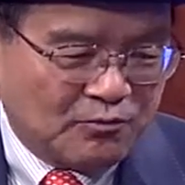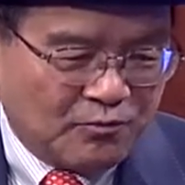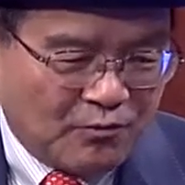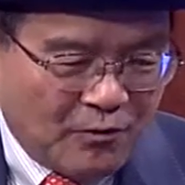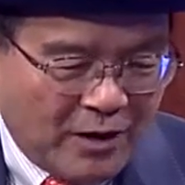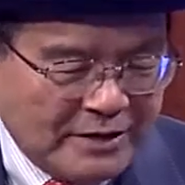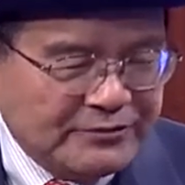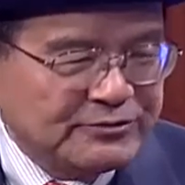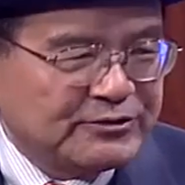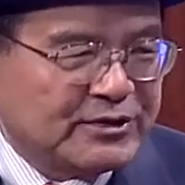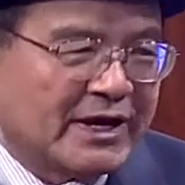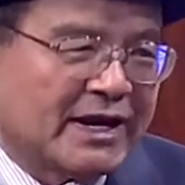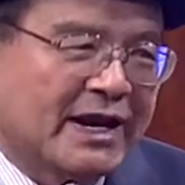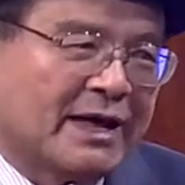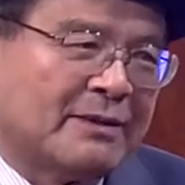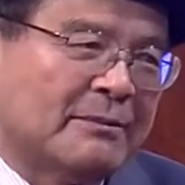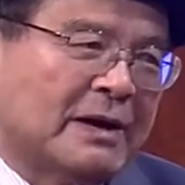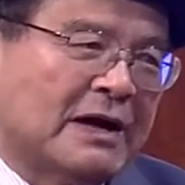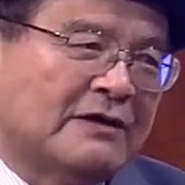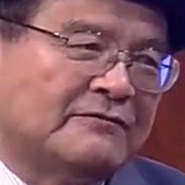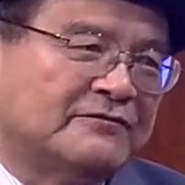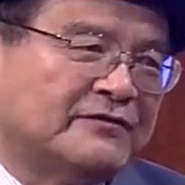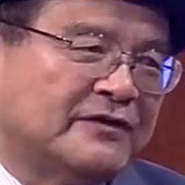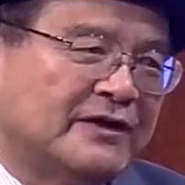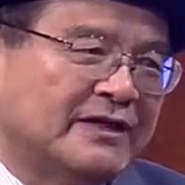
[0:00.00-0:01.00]
完全拿
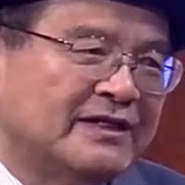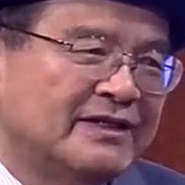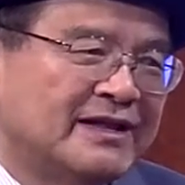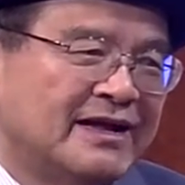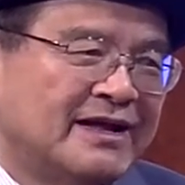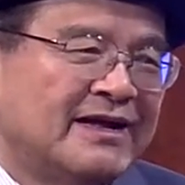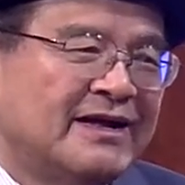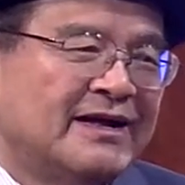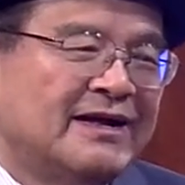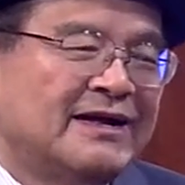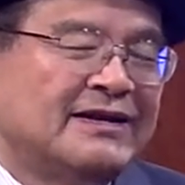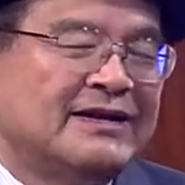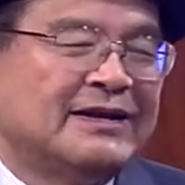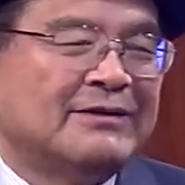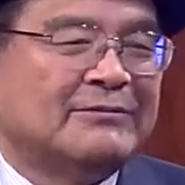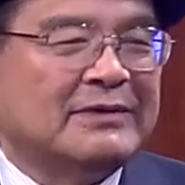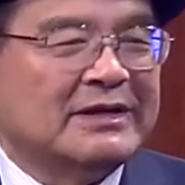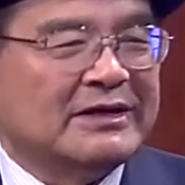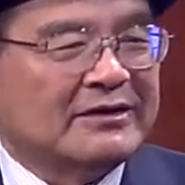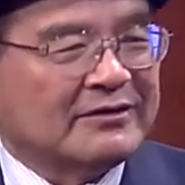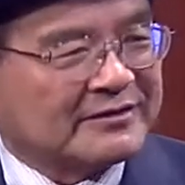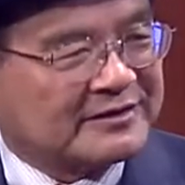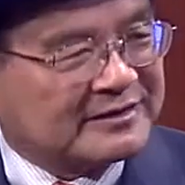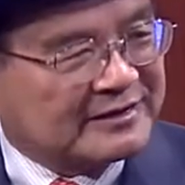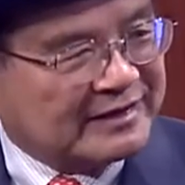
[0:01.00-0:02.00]
满分，哦，那么
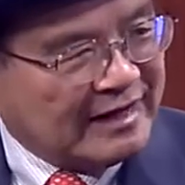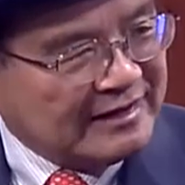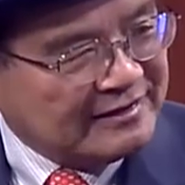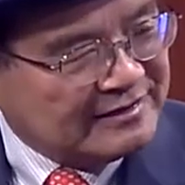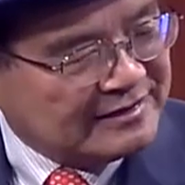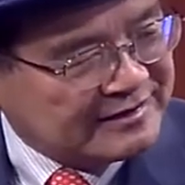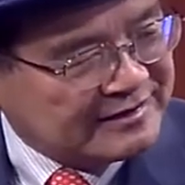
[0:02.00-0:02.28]
有三